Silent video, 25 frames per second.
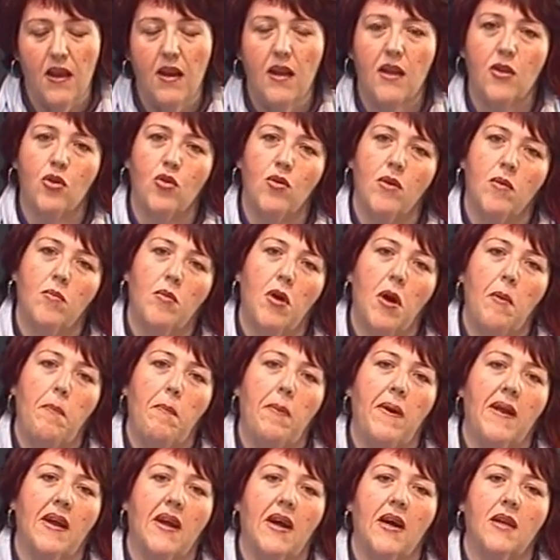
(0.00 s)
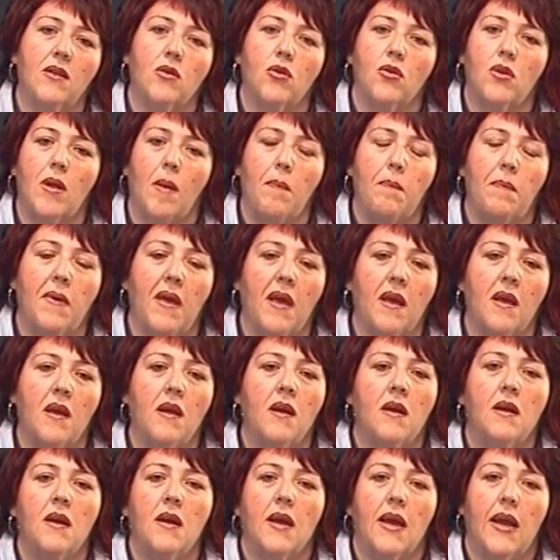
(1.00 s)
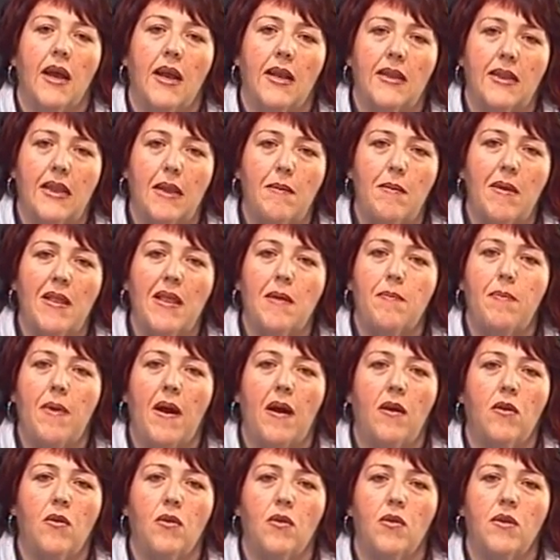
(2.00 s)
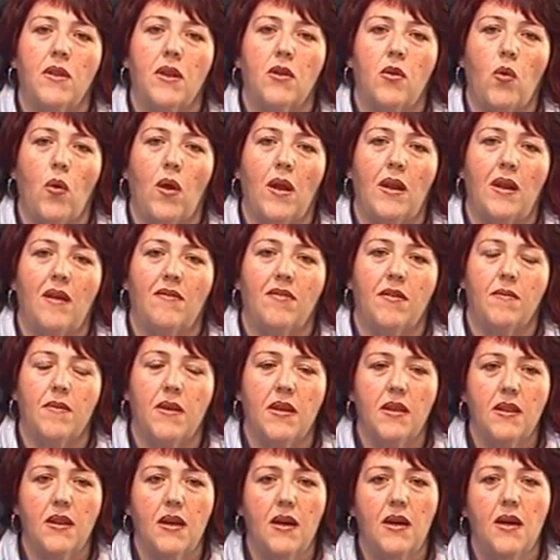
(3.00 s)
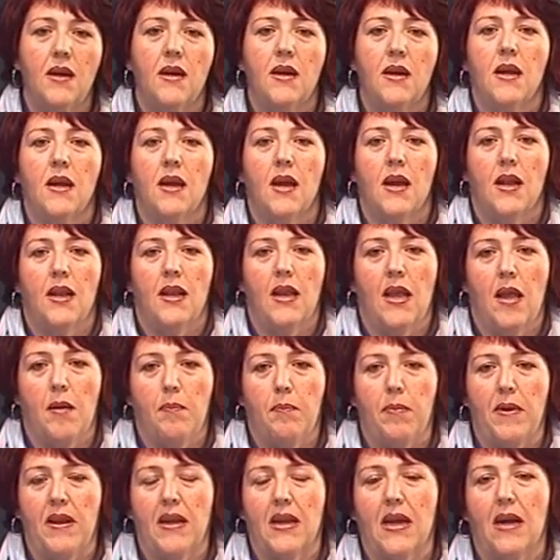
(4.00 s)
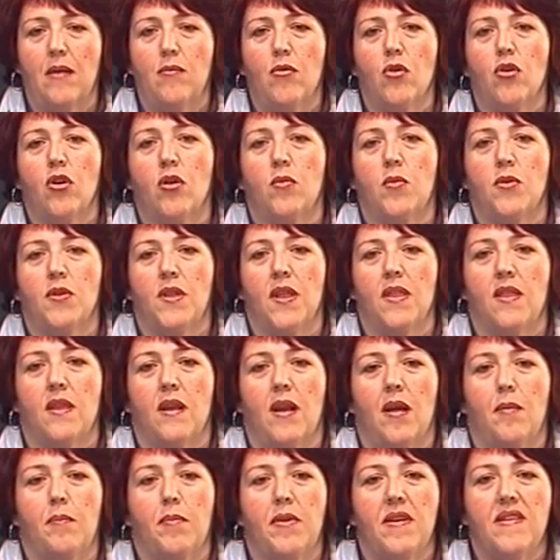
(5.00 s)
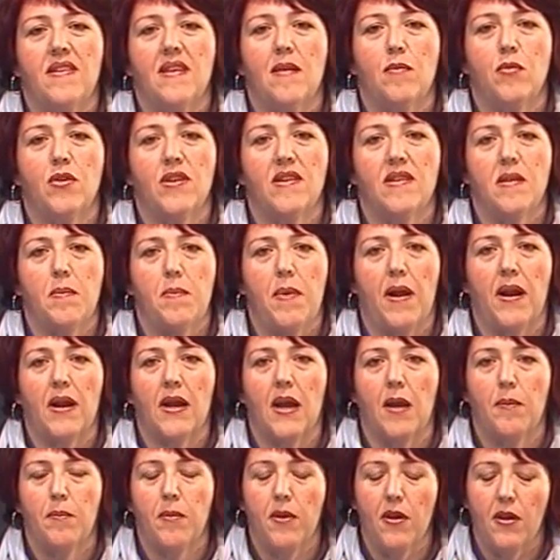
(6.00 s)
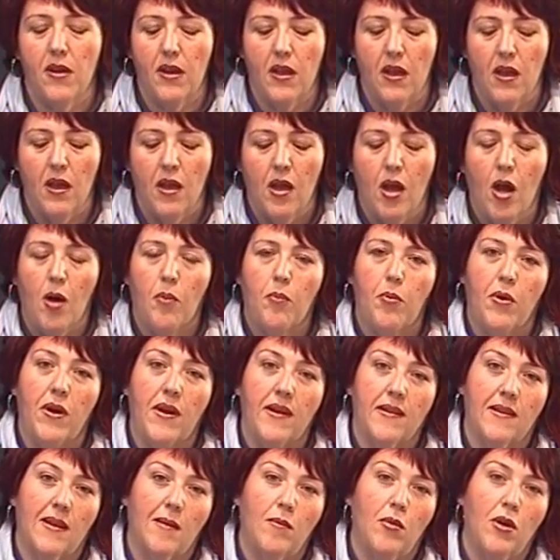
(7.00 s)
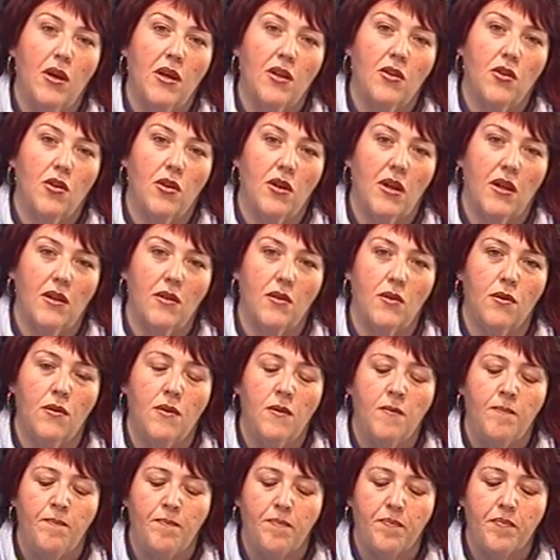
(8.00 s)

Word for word: Le estuvimos explicando también el tema de pago de todas las viviendas les explicamos cómo desde la empresa municipal Caipieni pues estamos gestionando